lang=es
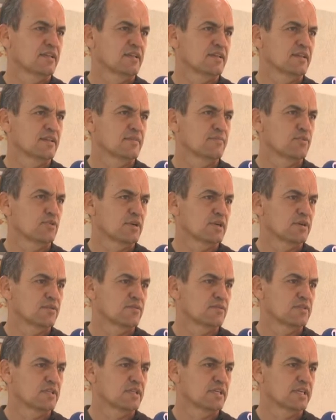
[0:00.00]
Eh, por la
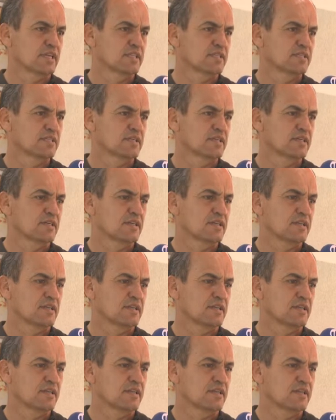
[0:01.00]
contingencia,
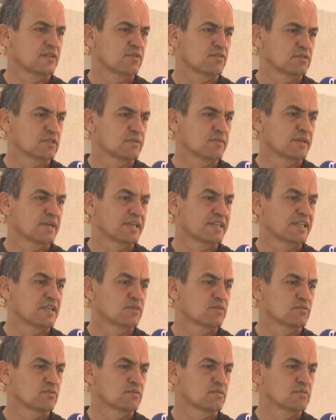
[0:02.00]
inclusive hay
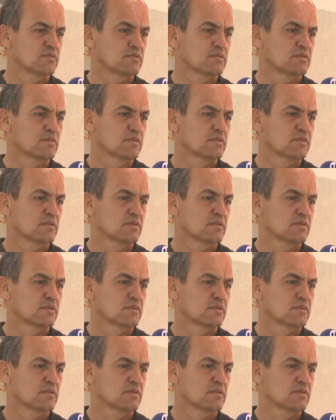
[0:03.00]
algunos